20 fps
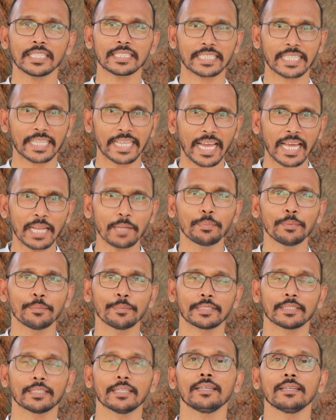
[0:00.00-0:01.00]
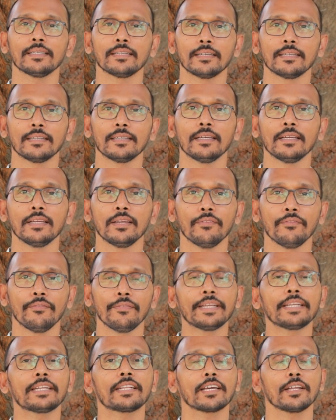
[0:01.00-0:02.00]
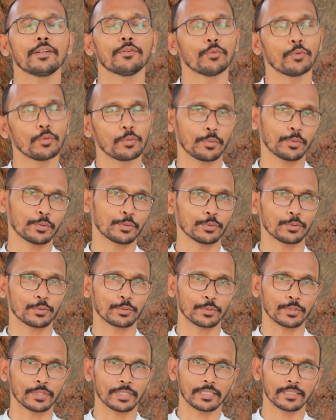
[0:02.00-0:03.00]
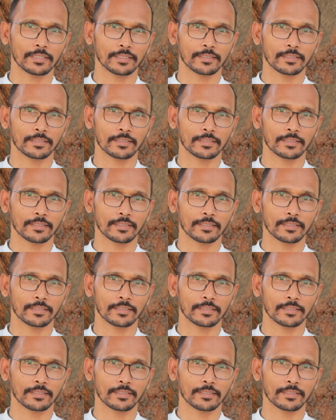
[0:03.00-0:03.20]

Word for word: స్కాల్ప్ మీద వెంట్రుకలు ఊడిపోతుంటుంది